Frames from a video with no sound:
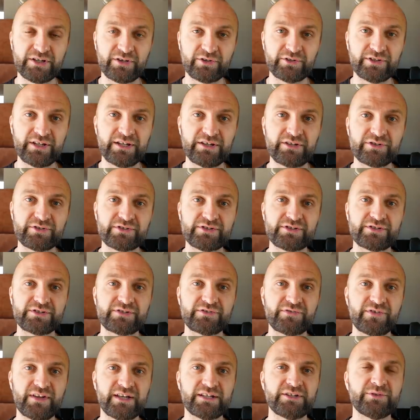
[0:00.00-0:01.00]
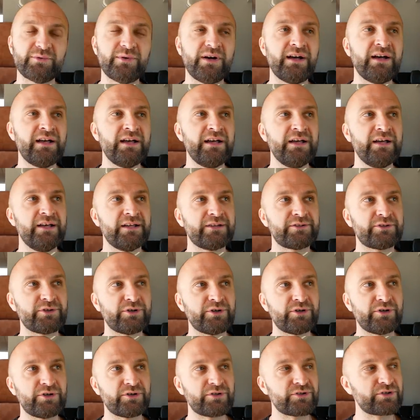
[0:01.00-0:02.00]
zielonego z światła,
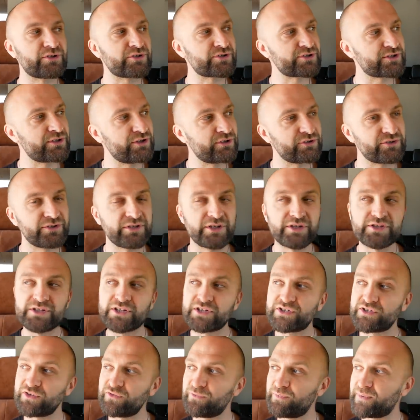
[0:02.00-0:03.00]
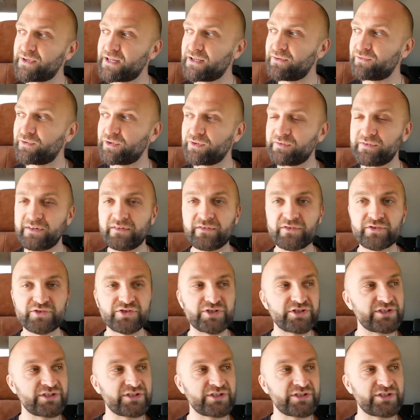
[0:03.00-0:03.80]
to rozglądnijcie się w prawo i w lewo,